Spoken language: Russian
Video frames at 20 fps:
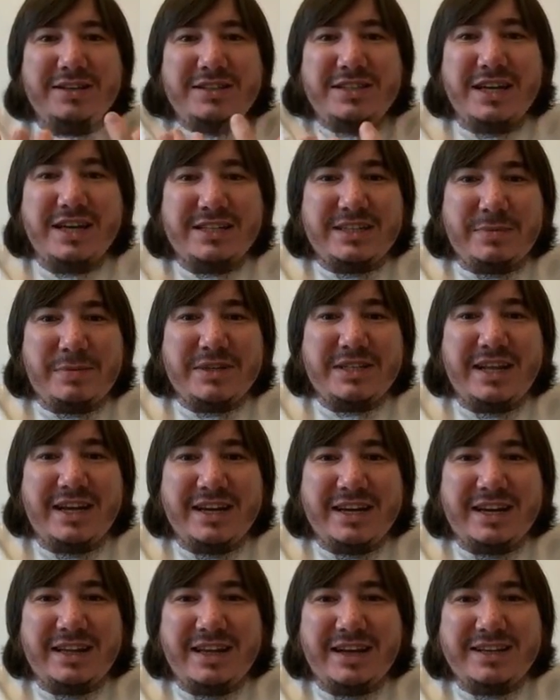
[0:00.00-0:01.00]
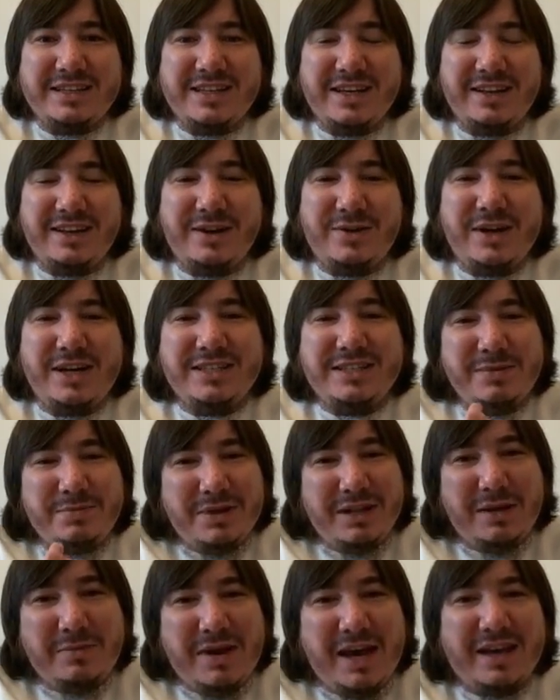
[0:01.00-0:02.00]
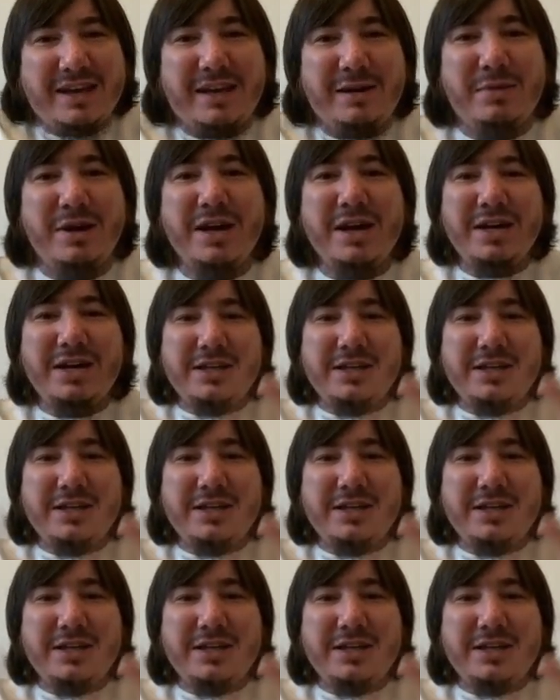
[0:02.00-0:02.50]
сердце посланника Аллаха, саллаху алейхи было мягким.